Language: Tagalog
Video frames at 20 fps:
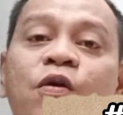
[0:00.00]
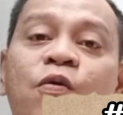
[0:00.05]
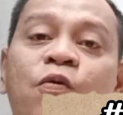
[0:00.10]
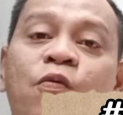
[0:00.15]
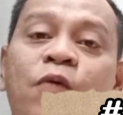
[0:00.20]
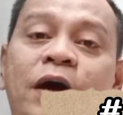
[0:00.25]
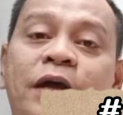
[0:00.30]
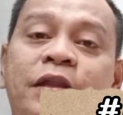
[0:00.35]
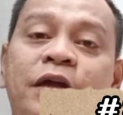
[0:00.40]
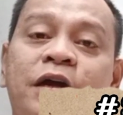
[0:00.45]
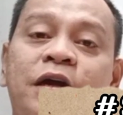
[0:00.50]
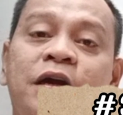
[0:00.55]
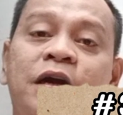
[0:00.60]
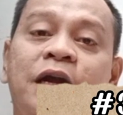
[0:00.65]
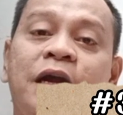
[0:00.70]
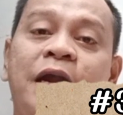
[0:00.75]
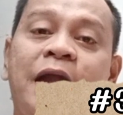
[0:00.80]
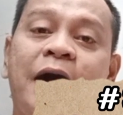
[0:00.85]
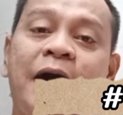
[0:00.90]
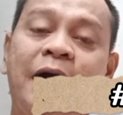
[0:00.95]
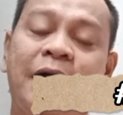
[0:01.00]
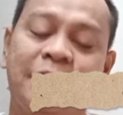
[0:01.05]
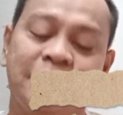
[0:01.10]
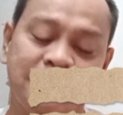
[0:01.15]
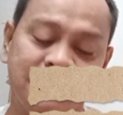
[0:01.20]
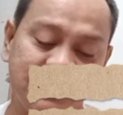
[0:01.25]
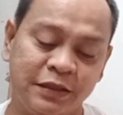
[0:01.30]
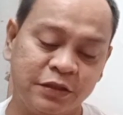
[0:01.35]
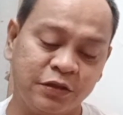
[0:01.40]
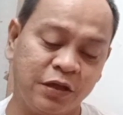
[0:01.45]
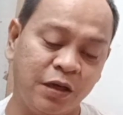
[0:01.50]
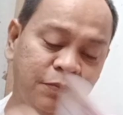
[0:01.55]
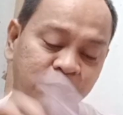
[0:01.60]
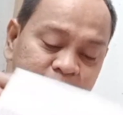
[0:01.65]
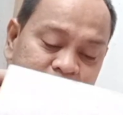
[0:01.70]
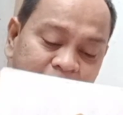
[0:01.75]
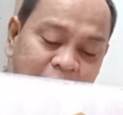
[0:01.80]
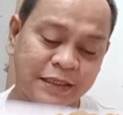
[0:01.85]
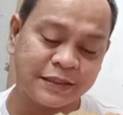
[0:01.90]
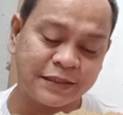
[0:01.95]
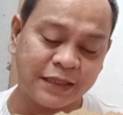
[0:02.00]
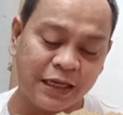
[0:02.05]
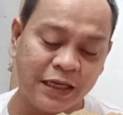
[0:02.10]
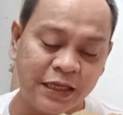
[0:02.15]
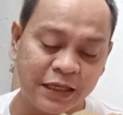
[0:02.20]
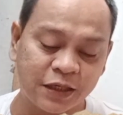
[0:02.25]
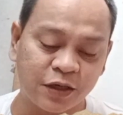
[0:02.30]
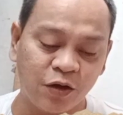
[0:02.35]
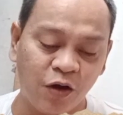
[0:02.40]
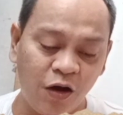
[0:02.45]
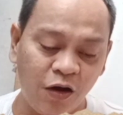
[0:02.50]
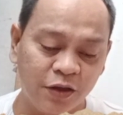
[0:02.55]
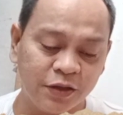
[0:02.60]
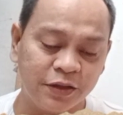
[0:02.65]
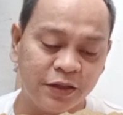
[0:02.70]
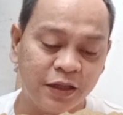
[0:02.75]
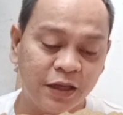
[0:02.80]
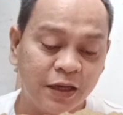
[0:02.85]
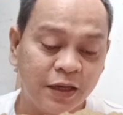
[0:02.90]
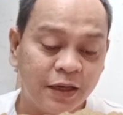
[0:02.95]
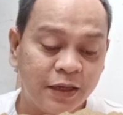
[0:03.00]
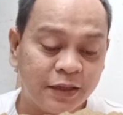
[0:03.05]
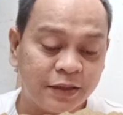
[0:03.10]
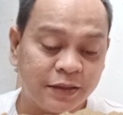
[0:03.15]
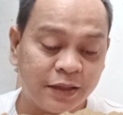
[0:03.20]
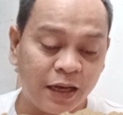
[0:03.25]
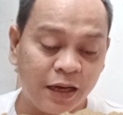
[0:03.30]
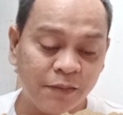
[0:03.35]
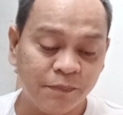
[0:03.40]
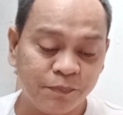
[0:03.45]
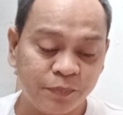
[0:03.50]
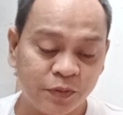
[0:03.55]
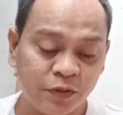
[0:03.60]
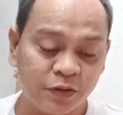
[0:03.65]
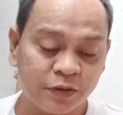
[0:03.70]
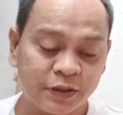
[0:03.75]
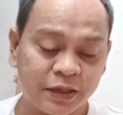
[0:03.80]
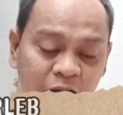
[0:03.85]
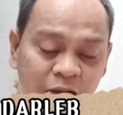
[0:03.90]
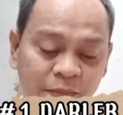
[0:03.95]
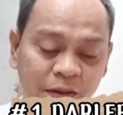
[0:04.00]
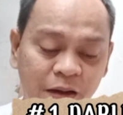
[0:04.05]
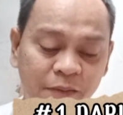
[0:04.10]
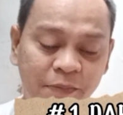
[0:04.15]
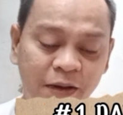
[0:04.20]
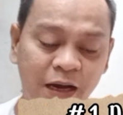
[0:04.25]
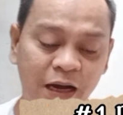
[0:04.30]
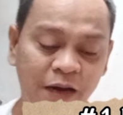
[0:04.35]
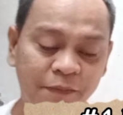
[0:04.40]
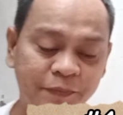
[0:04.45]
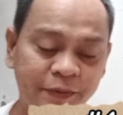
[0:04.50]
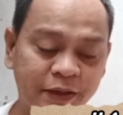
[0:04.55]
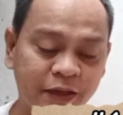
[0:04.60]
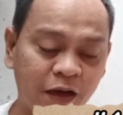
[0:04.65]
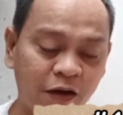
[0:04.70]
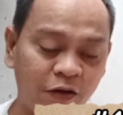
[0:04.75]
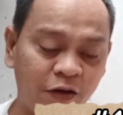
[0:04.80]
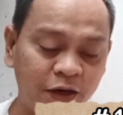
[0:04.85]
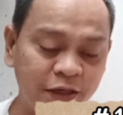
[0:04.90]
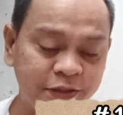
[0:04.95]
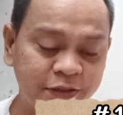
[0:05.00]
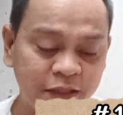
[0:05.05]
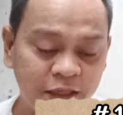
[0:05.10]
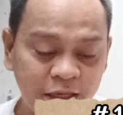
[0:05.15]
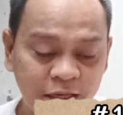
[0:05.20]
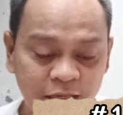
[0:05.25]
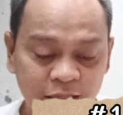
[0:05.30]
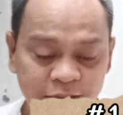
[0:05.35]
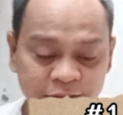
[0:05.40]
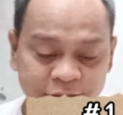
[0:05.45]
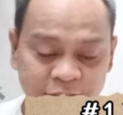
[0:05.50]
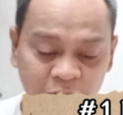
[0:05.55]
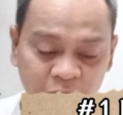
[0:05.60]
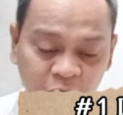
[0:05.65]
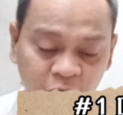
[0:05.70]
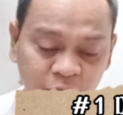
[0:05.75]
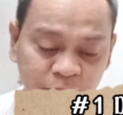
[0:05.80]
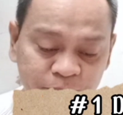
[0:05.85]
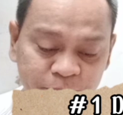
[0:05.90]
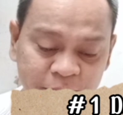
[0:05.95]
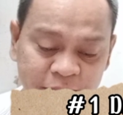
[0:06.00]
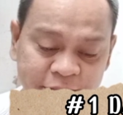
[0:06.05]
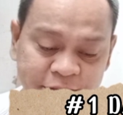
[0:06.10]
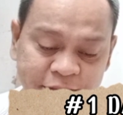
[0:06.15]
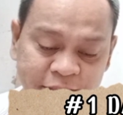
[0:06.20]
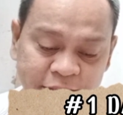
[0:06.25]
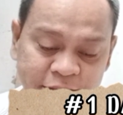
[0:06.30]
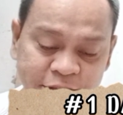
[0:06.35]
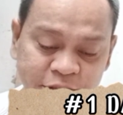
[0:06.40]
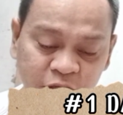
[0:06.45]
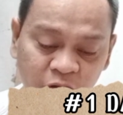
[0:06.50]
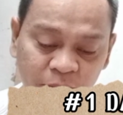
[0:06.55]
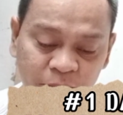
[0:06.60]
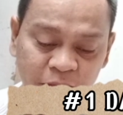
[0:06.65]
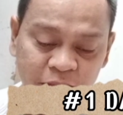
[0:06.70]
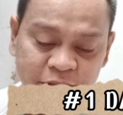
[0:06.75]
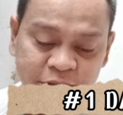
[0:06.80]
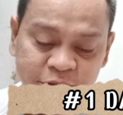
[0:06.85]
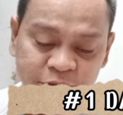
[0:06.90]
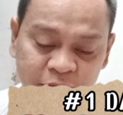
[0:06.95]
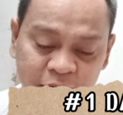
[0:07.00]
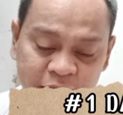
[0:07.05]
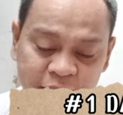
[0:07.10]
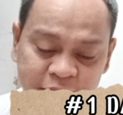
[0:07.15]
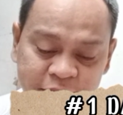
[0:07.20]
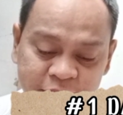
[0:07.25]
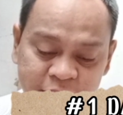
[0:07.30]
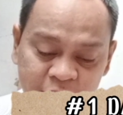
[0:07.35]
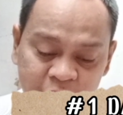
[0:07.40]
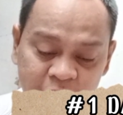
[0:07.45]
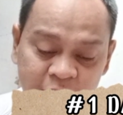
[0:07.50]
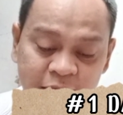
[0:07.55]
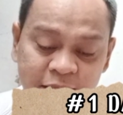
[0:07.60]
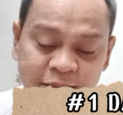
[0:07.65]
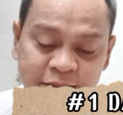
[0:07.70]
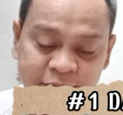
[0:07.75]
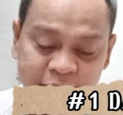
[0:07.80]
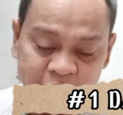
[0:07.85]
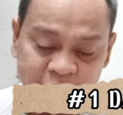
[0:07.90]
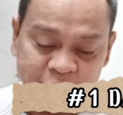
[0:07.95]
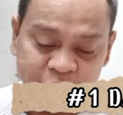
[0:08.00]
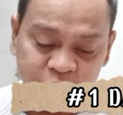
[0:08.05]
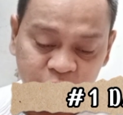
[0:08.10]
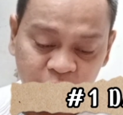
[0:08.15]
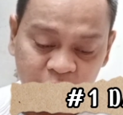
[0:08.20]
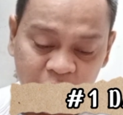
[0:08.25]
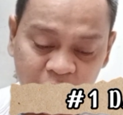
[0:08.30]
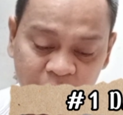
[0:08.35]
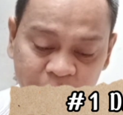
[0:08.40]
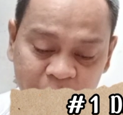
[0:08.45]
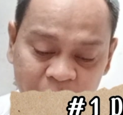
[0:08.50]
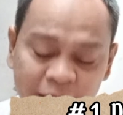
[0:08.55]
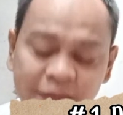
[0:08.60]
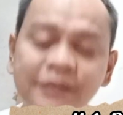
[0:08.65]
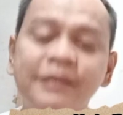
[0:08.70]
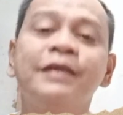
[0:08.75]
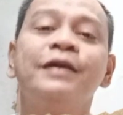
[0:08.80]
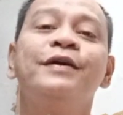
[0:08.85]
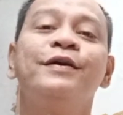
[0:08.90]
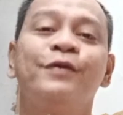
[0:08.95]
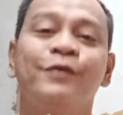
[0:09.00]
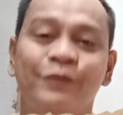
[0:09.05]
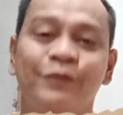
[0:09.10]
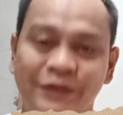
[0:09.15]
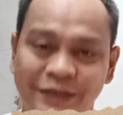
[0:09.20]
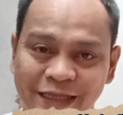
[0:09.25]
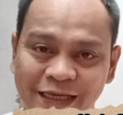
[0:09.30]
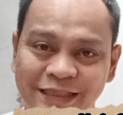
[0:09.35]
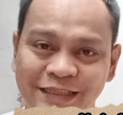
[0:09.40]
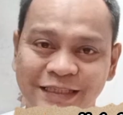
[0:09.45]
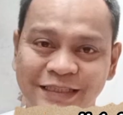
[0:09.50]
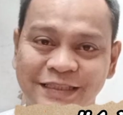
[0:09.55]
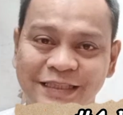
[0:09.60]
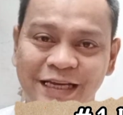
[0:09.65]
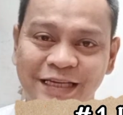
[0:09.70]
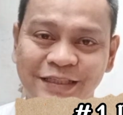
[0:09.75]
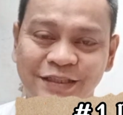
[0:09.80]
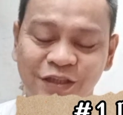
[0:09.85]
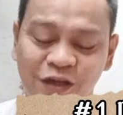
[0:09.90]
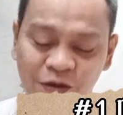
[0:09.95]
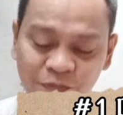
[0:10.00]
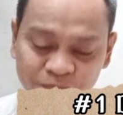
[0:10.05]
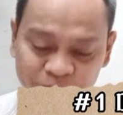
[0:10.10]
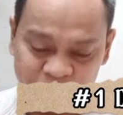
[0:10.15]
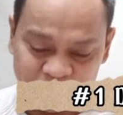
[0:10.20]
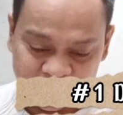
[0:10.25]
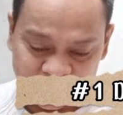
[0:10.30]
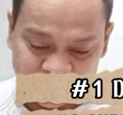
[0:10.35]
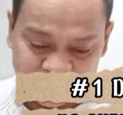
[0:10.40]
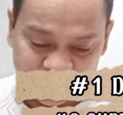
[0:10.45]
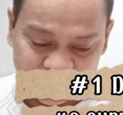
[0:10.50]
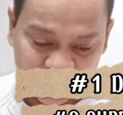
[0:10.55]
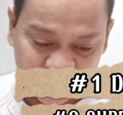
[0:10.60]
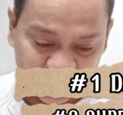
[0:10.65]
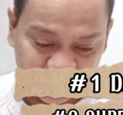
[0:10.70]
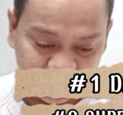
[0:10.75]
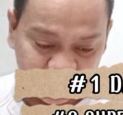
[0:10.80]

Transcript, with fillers: weather lang. Dito na po tayo sa likod ng programa mga kapiga course. Second pick 6 covers race 6 to 11 with a distance of 69